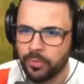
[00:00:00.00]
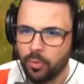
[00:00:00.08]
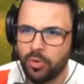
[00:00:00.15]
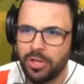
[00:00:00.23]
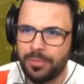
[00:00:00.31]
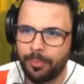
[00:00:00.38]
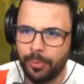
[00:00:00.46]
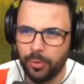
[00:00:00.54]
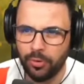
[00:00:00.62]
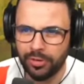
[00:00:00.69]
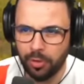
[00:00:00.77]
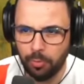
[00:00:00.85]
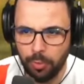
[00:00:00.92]

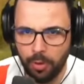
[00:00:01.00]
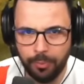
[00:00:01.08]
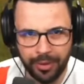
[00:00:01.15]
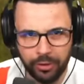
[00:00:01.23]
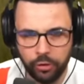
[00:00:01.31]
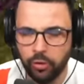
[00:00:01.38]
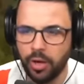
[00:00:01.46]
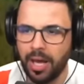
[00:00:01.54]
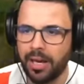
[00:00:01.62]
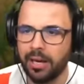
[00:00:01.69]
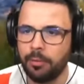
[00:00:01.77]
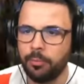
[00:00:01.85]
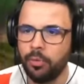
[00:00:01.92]
un'impronta un po'
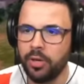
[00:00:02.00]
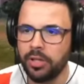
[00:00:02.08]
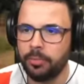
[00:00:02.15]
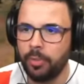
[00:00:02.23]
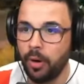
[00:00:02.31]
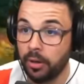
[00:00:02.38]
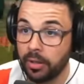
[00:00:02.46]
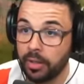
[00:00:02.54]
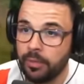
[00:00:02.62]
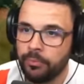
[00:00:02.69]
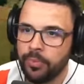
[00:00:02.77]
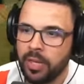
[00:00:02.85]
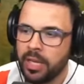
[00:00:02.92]
particolare al pullet pork.